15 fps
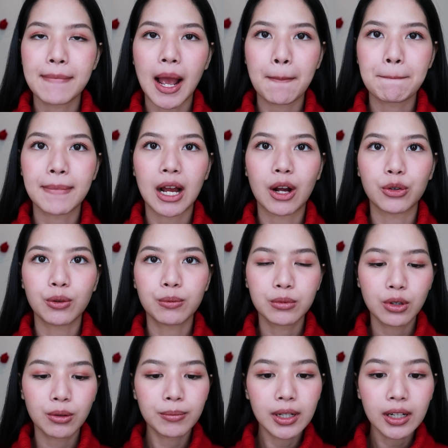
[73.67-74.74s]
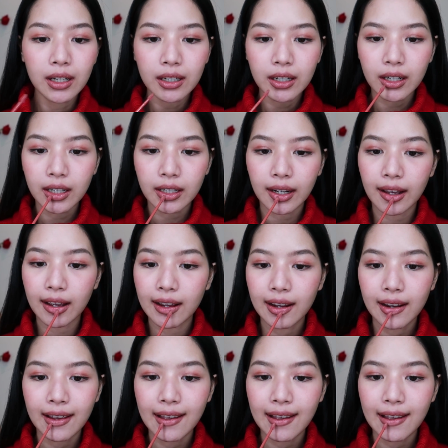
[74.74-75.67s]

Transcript: บางเบานุ่มๆลื่นๆนะ